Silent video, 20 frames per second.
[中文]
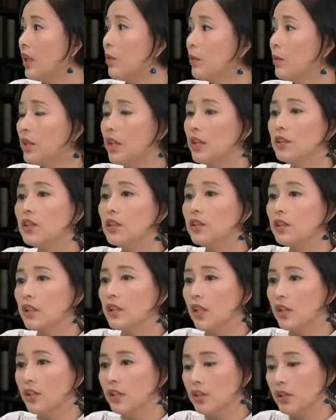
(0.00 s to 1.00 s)
他们念经的这
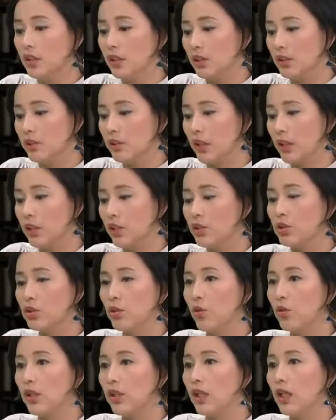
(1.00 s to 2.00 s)
样这样一个
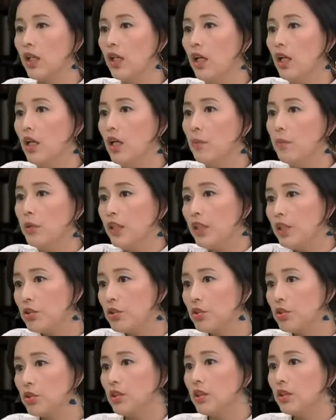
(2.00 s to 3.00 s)
首领。比利
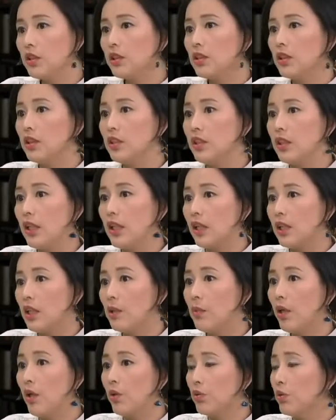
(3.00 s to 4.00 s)
时的这些人啊，
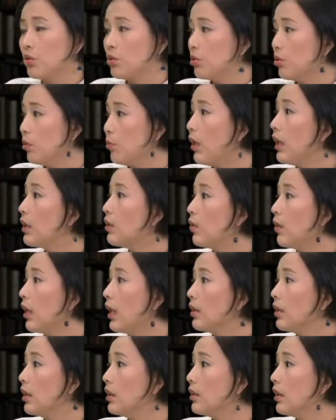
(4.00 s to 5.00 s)
他们好多是从外头
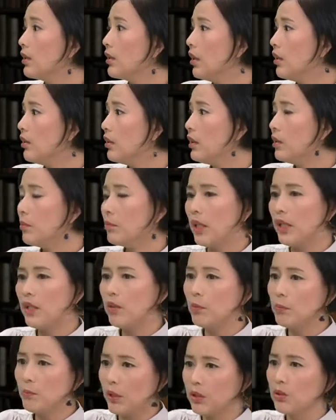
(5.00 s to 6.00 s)
来的，他当地没
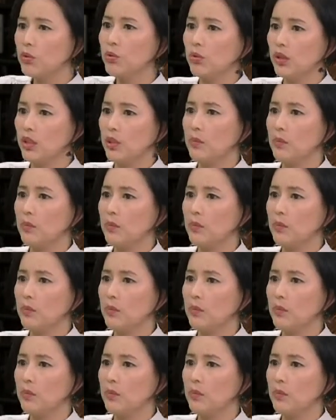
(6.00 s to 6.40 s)
有本土的